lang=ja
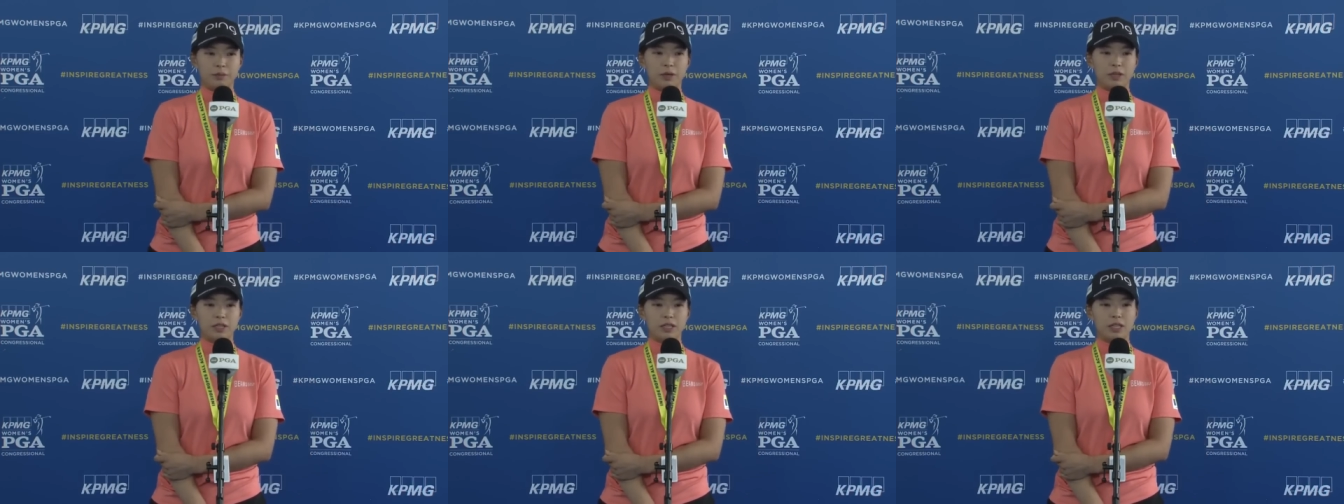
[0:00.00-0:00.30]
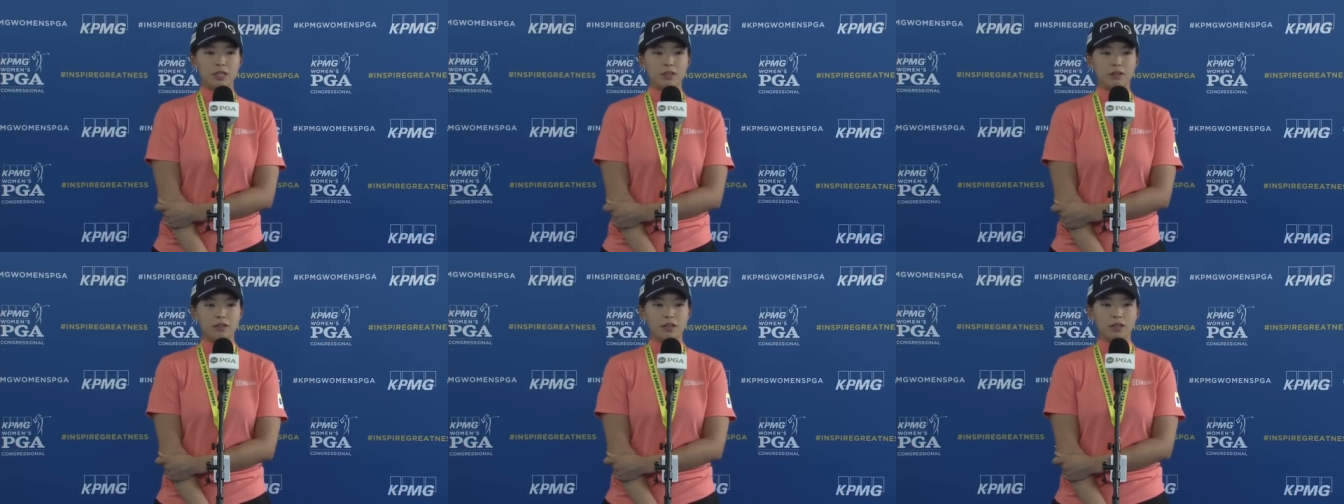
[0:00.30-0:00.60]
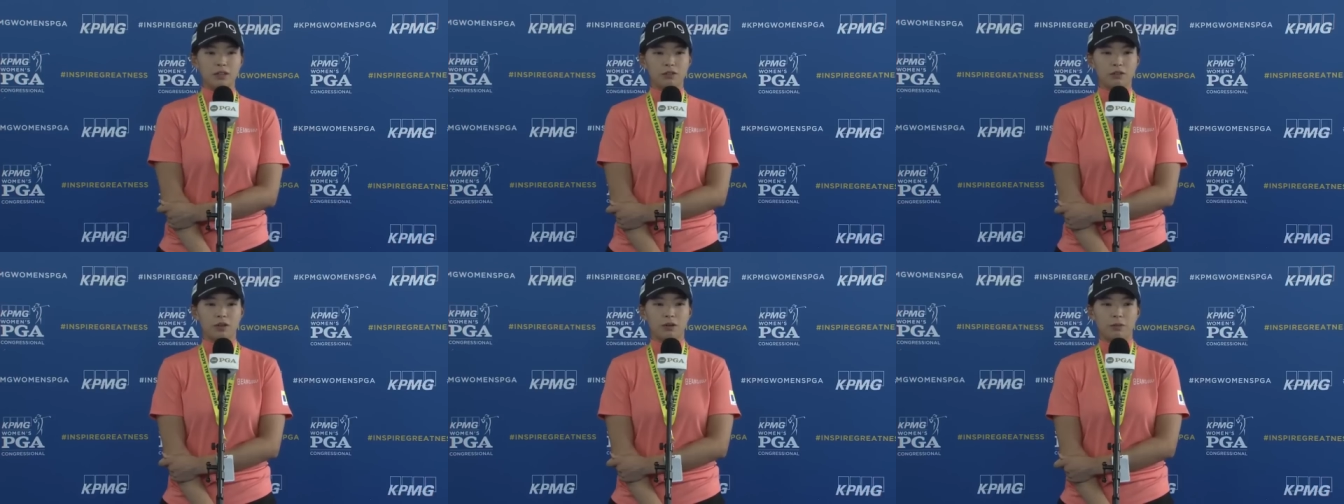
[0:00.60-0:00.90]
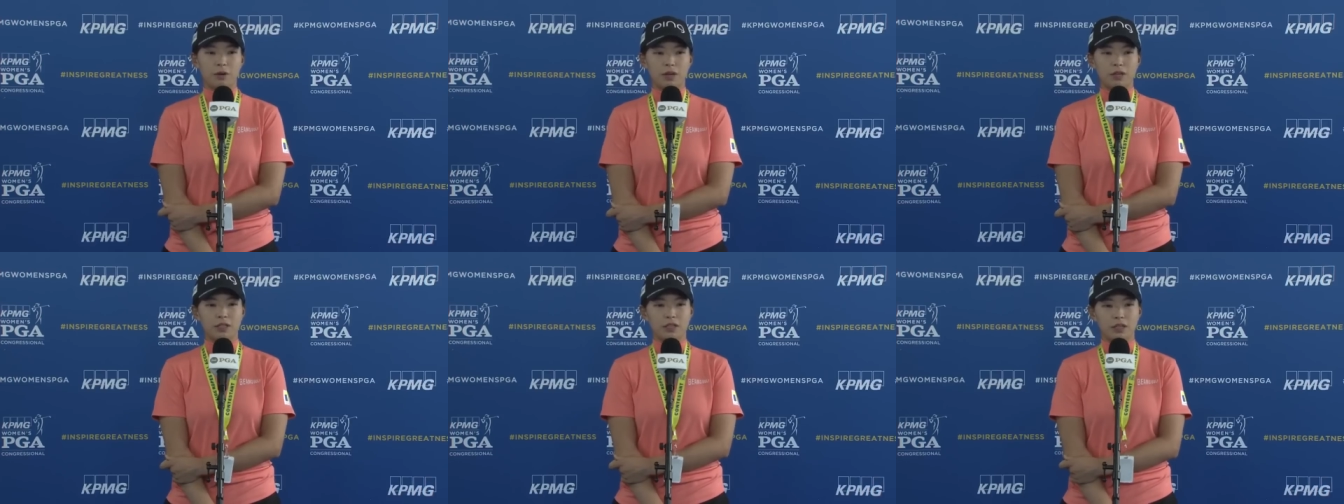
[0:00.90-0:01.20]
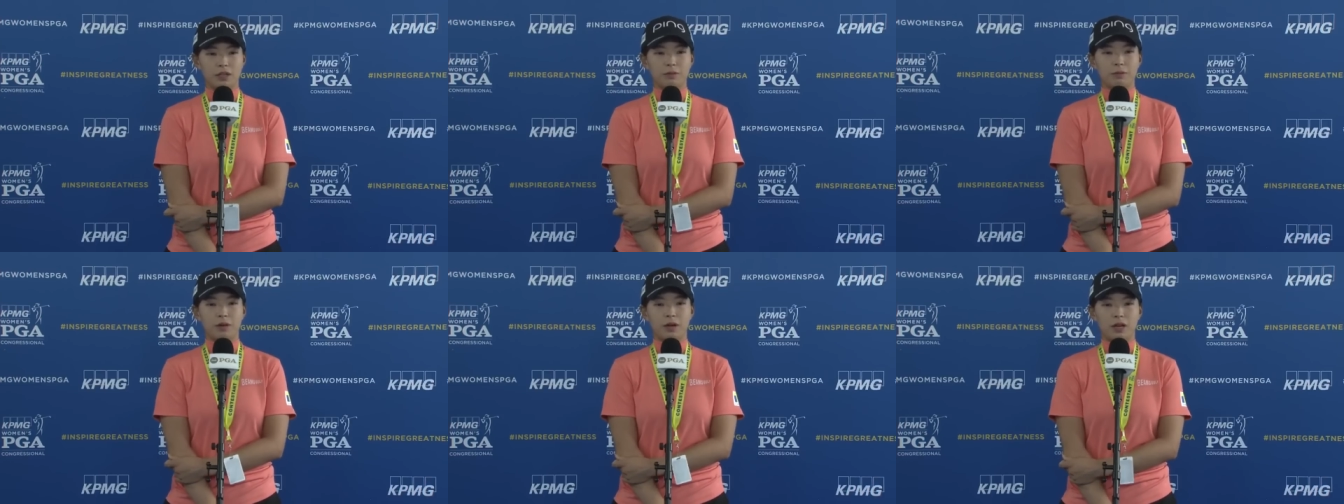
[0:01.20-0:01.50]
まあ、ティーグラウンドが前に
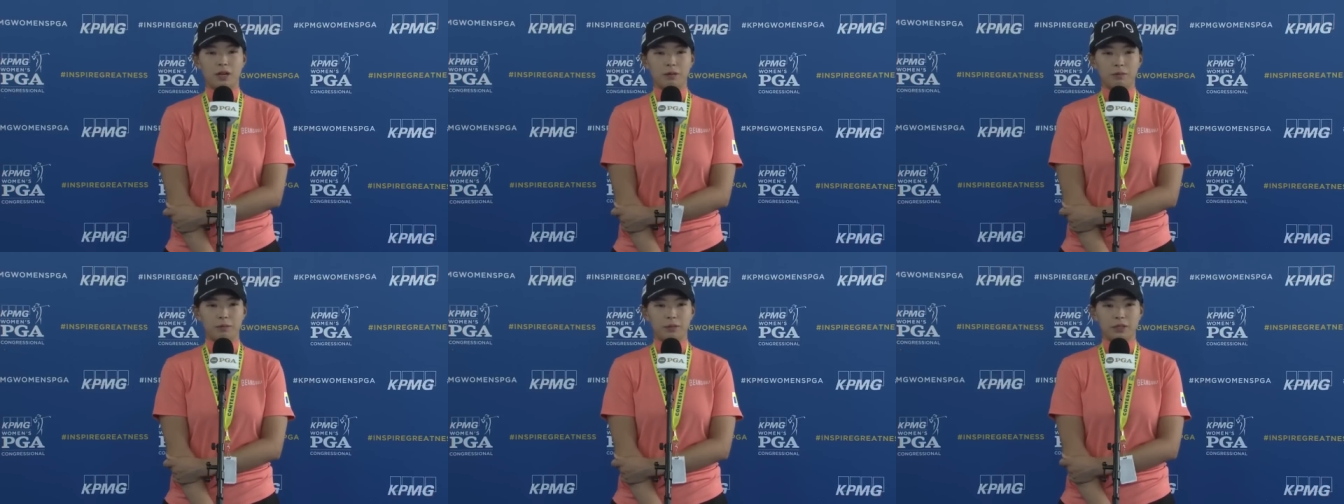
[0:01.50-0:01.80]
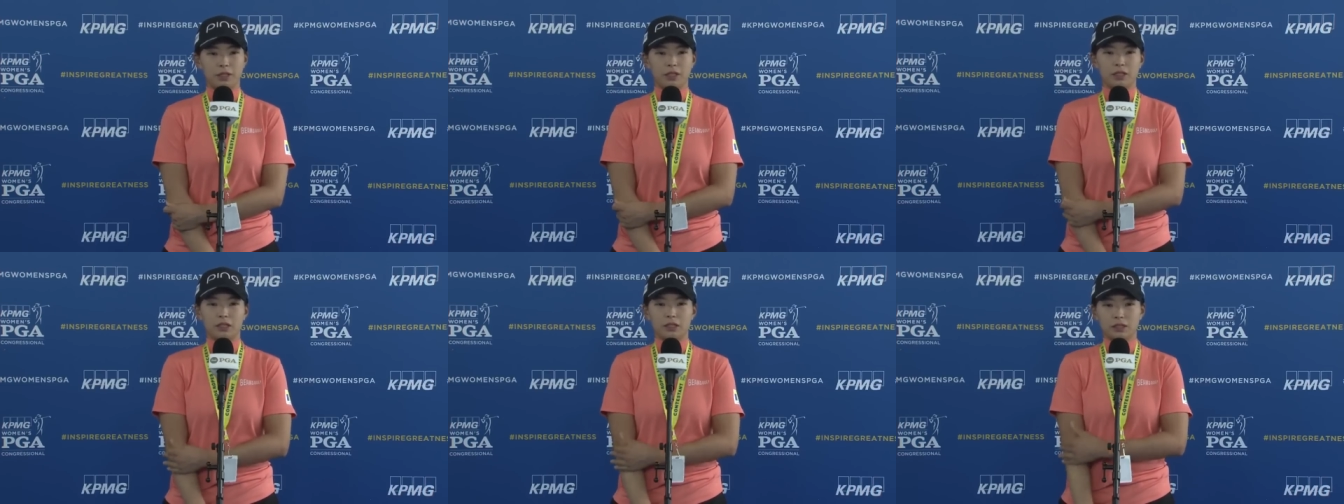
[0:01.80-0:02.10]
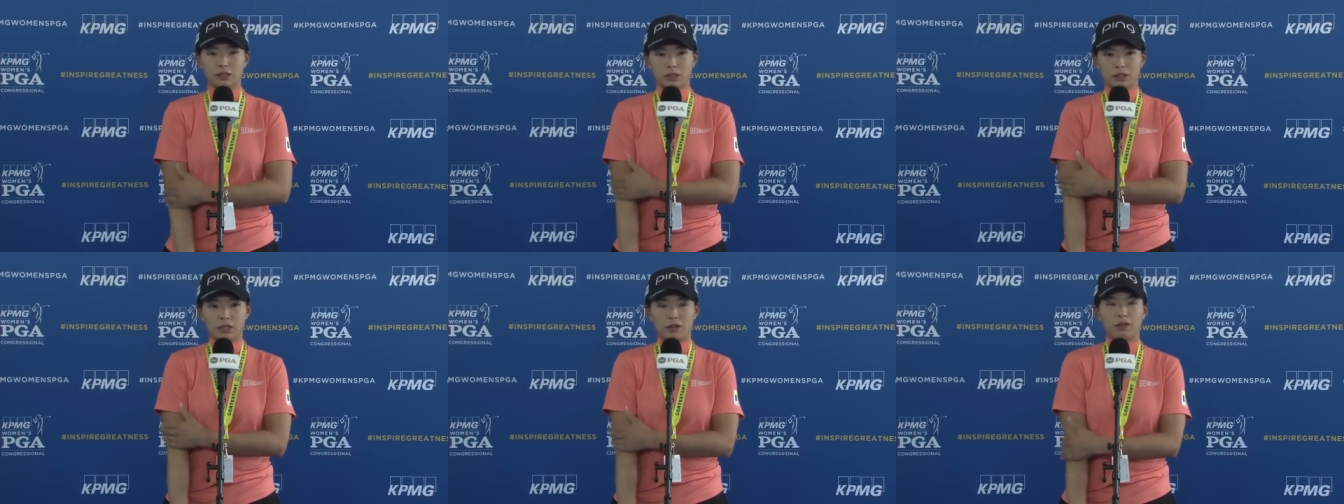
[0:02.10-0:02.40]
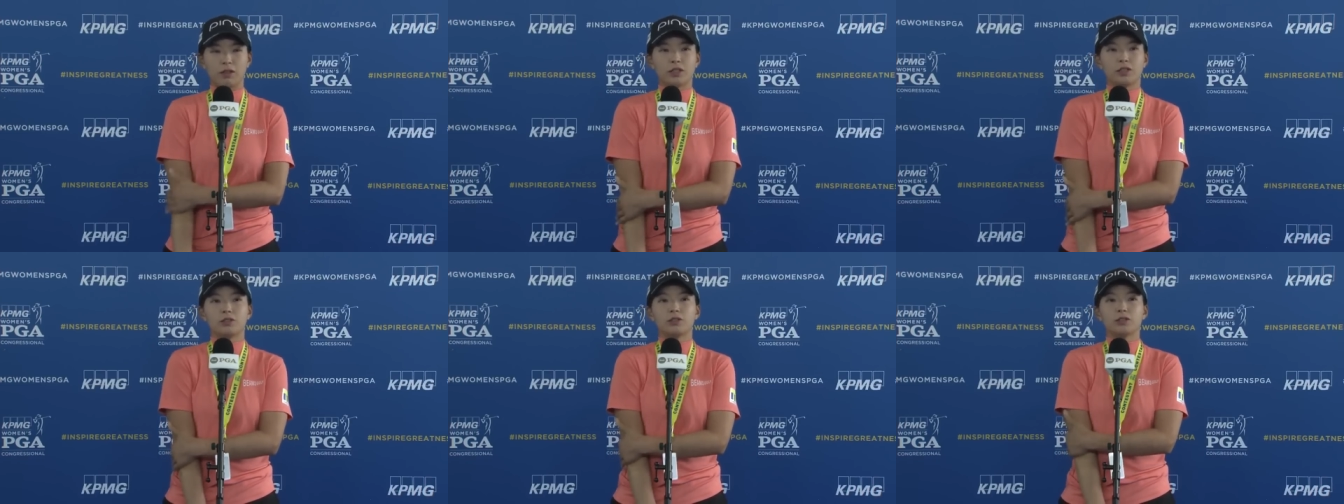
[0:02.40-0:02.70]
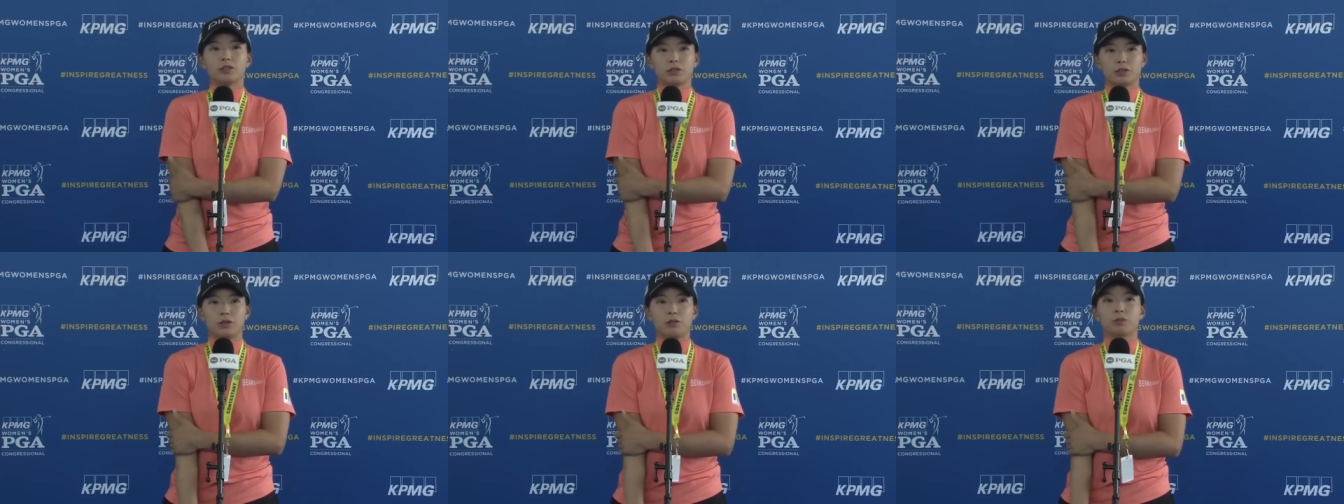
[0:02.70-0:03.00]
出ればまた変わって
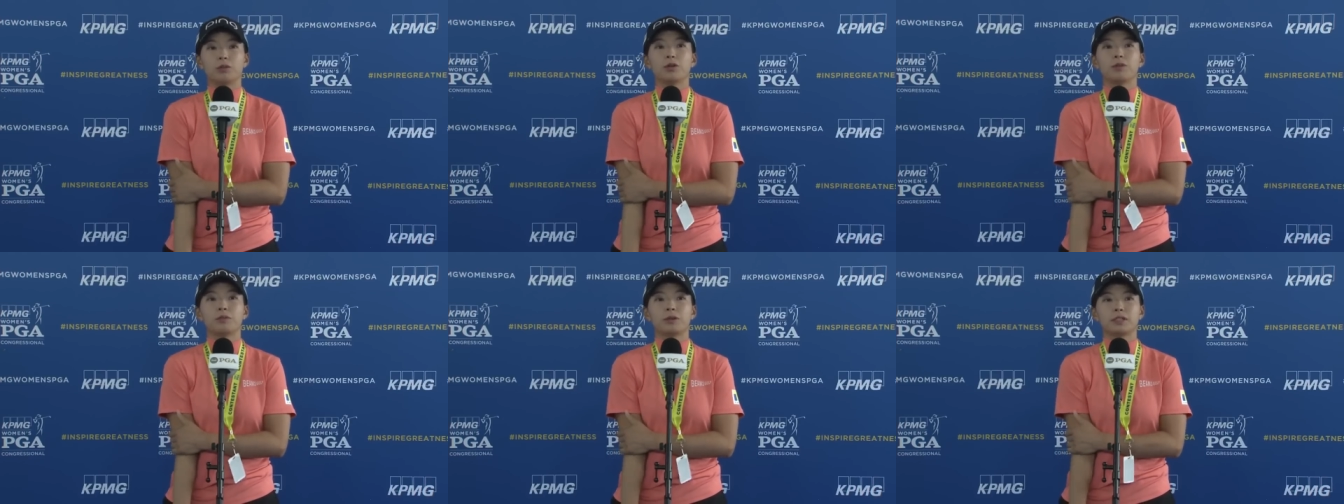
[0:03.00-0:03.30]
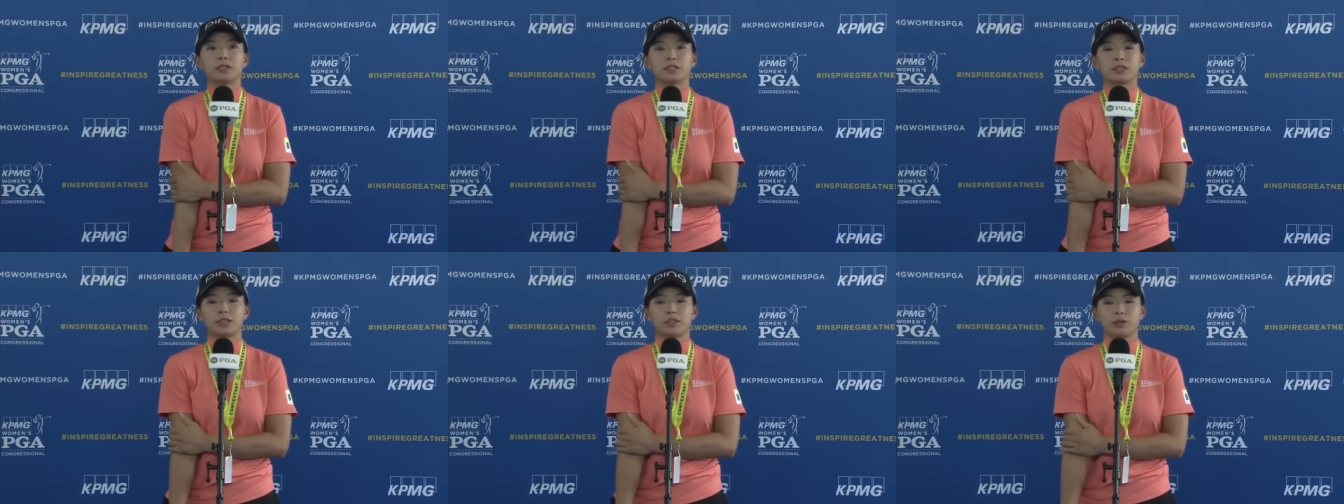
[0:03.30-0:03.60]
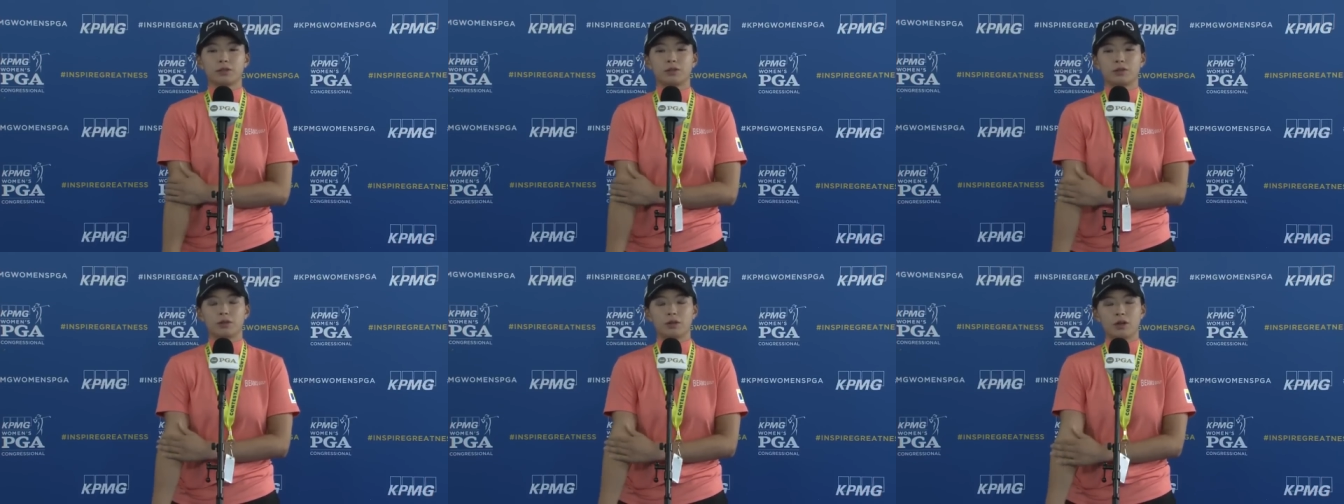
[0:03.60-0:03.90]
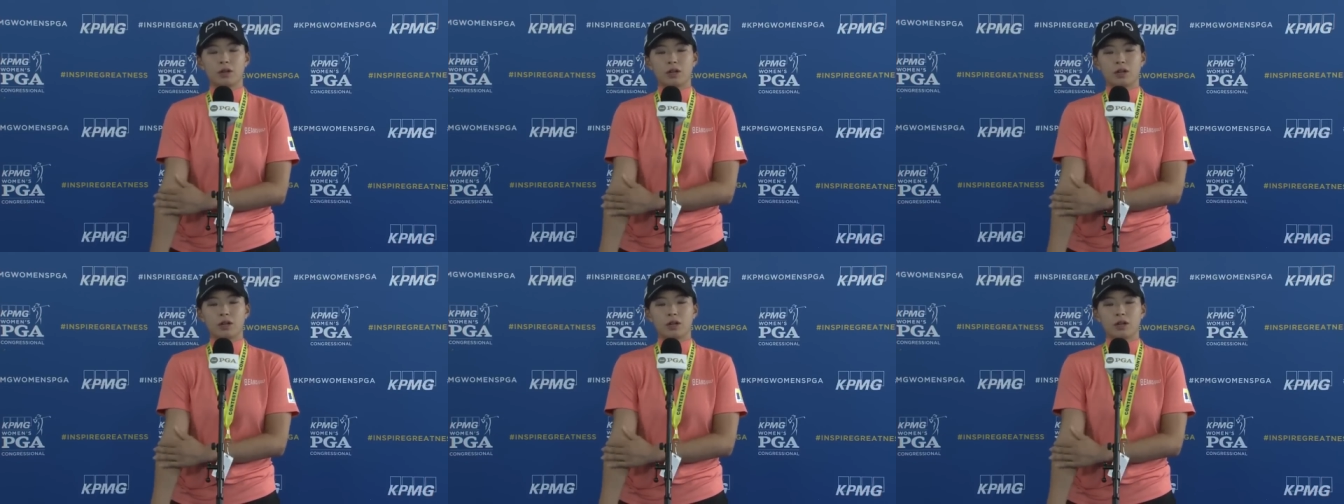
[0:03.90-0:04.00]
くるとは思いますけど、